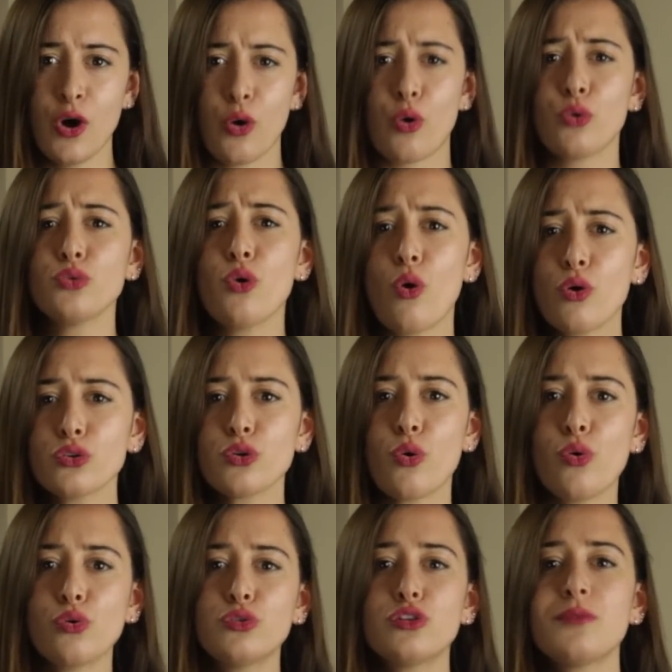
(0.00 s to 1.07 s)
Onu orada
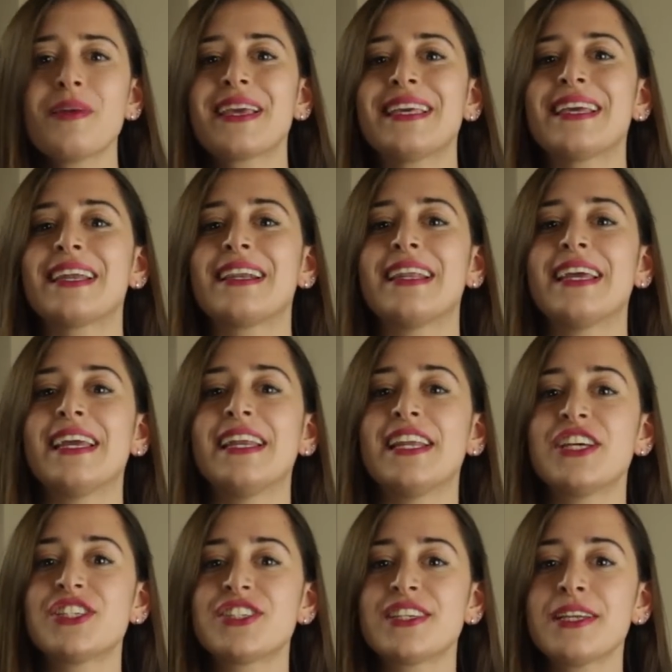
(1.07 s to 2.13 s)
öldürmek yerine
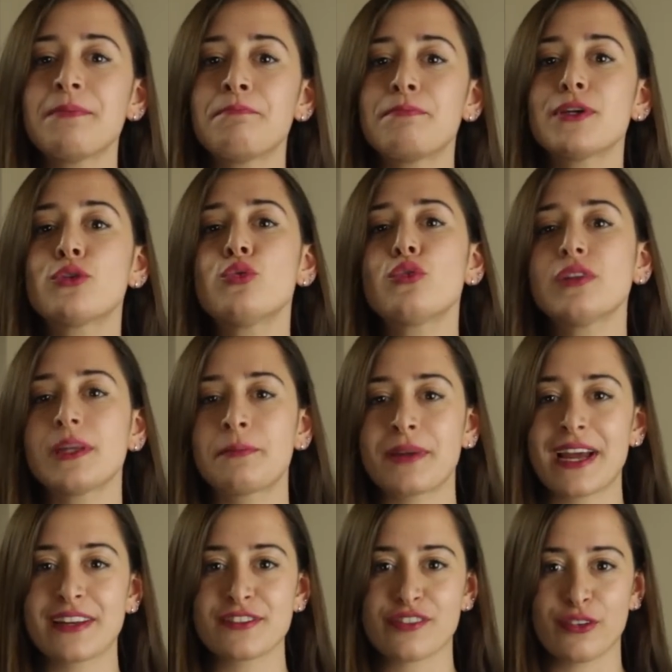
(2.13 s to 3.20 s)
iyileştirip bir kukla
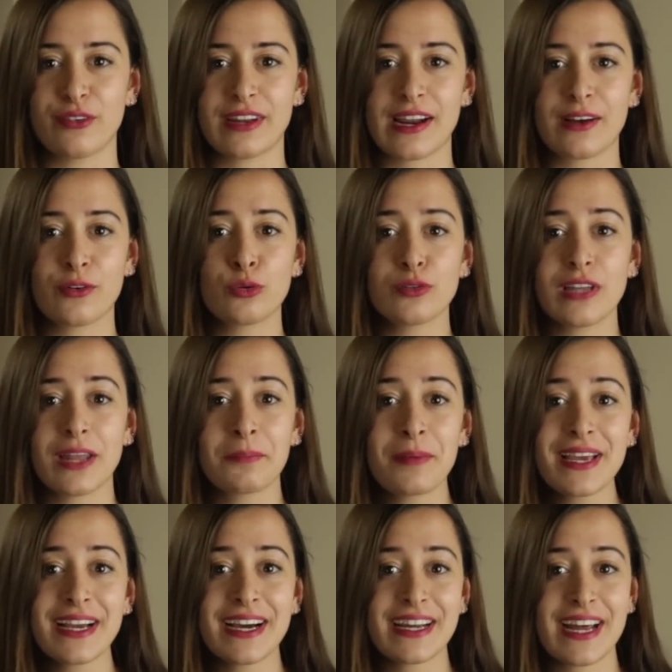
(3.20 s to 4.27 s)
prensi olarak
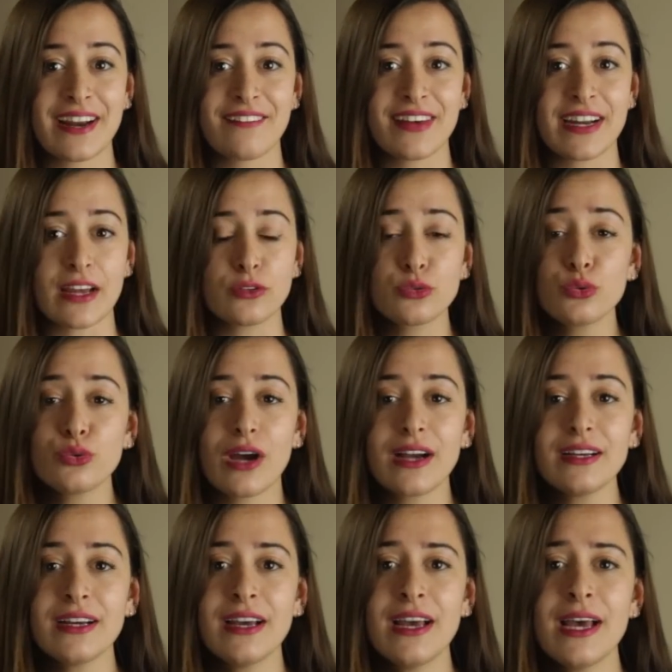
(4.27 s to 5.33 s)
kullanmaya karar veren
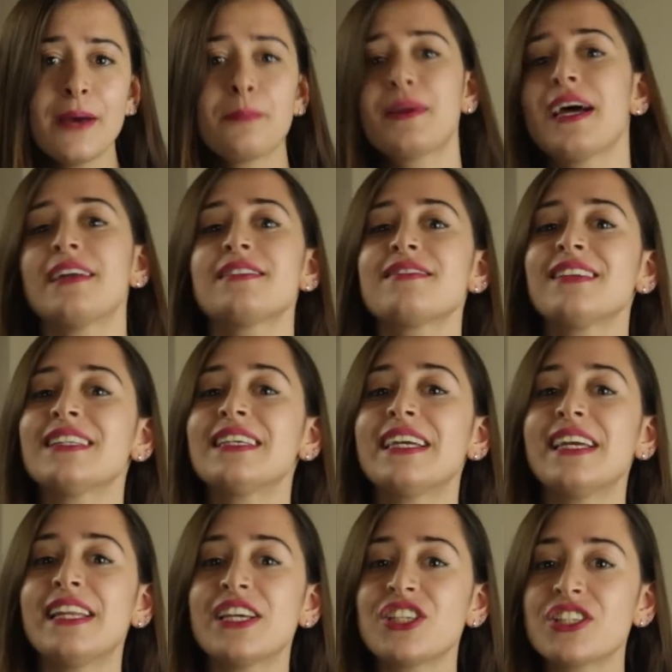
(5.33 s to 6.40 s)
Turak, Prens Rod'u
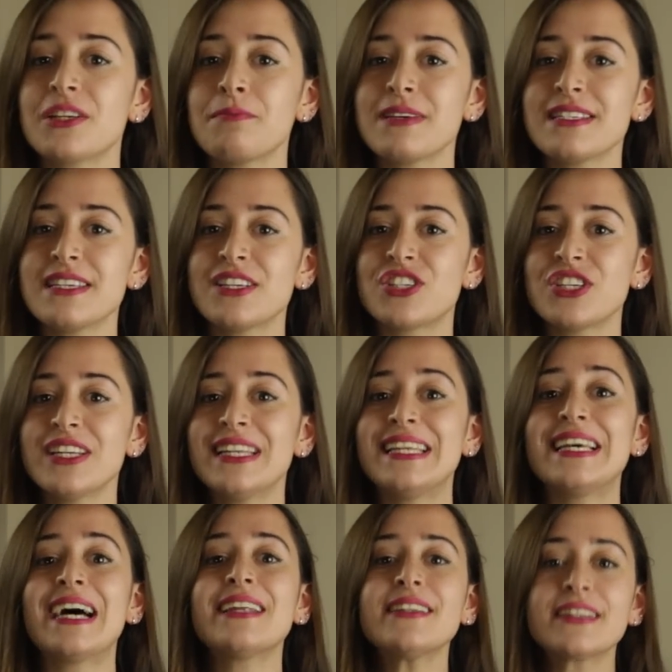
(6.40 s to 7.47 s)
iyileştirmesi için
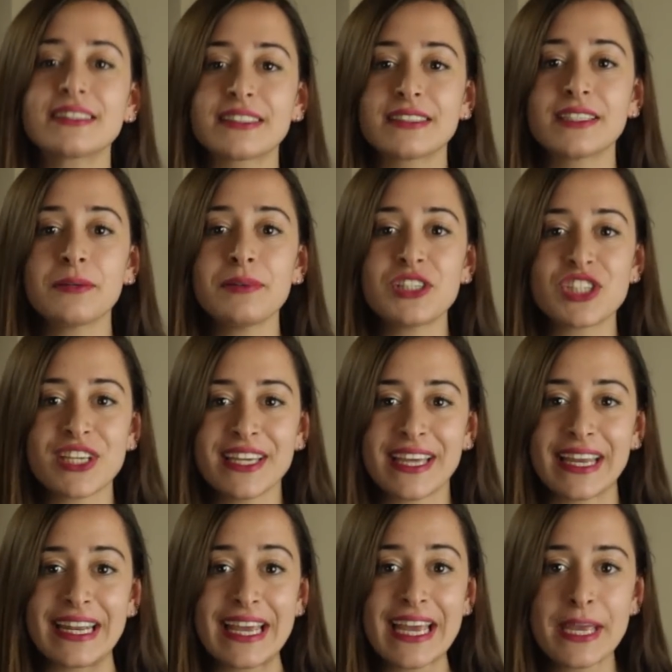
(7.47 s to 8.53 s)
Lianda adında bir
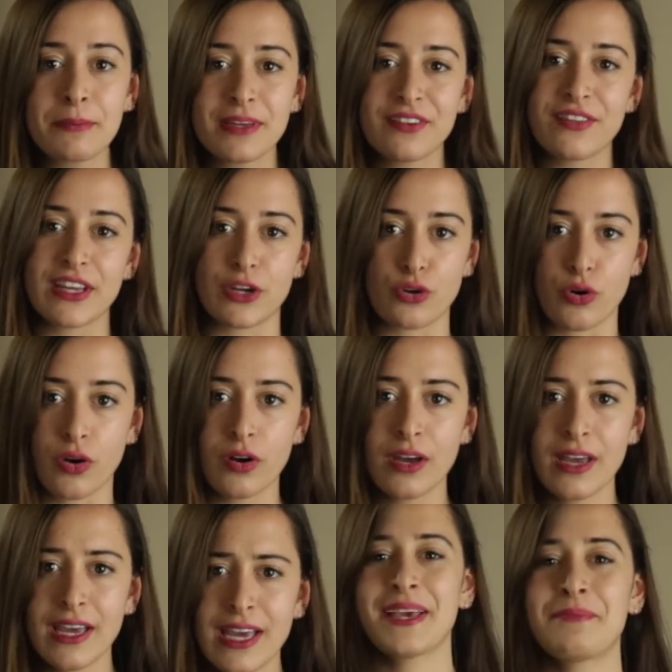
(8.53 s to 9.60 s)
çingeneye emir veriyor.
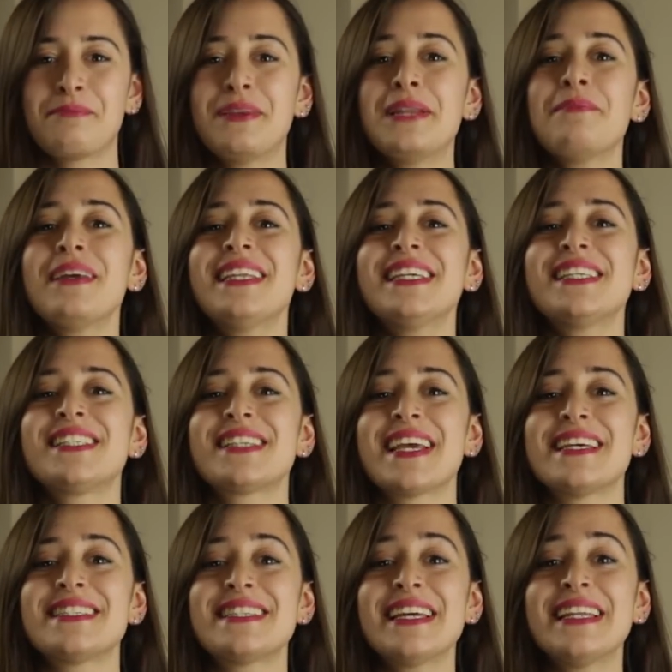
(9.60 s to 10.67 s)
Bilmediği
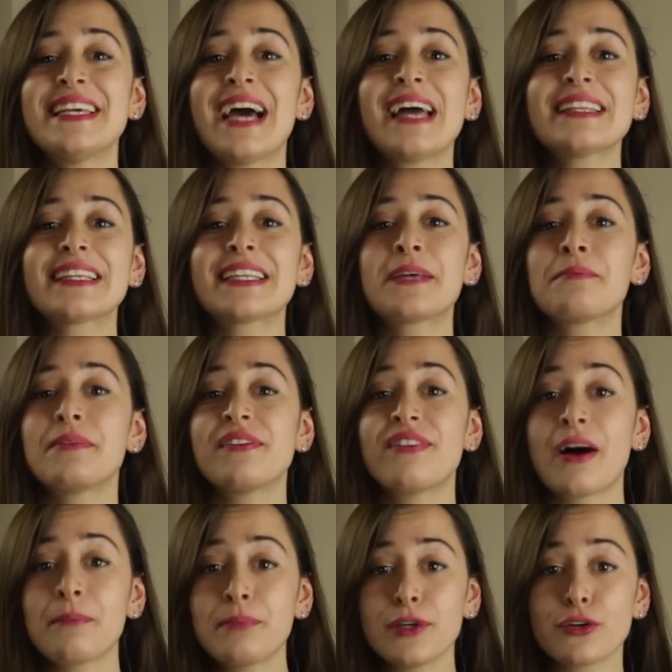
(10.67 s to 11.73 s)
şey ise Lianda'nın bir
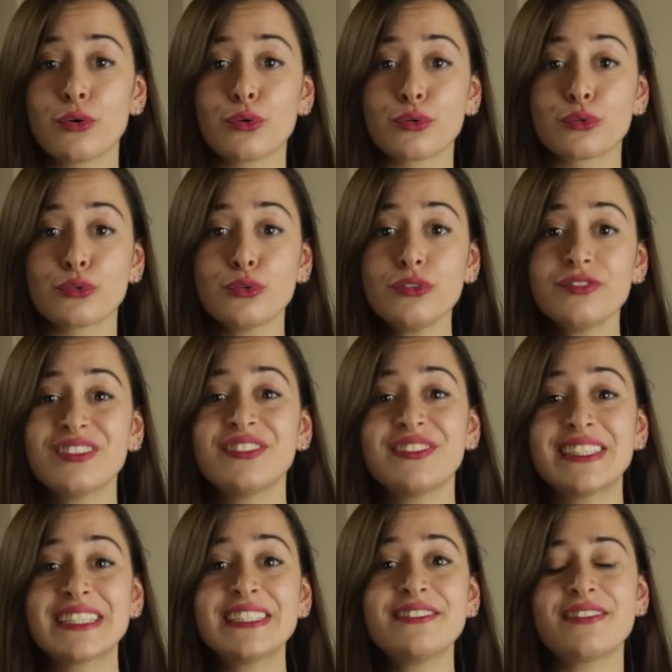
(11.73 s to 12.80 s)
vampir olduğu ve
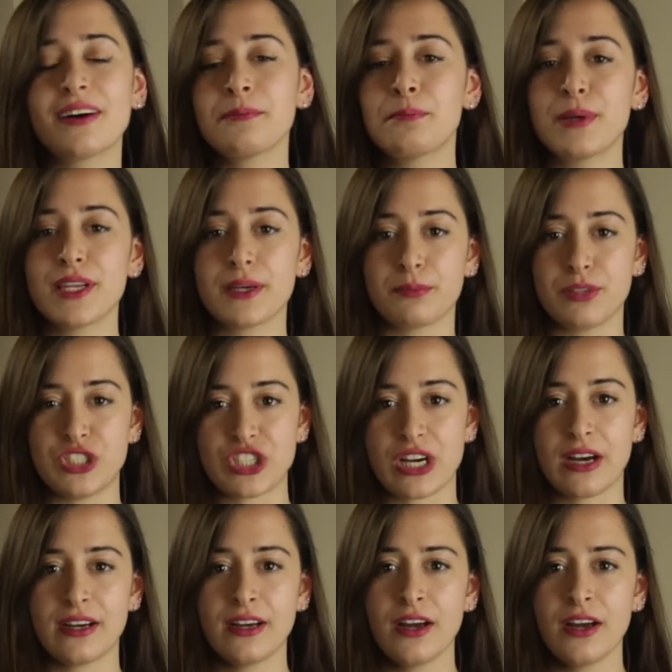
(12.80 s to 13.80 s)
Vlad'ı vampir yapacağı.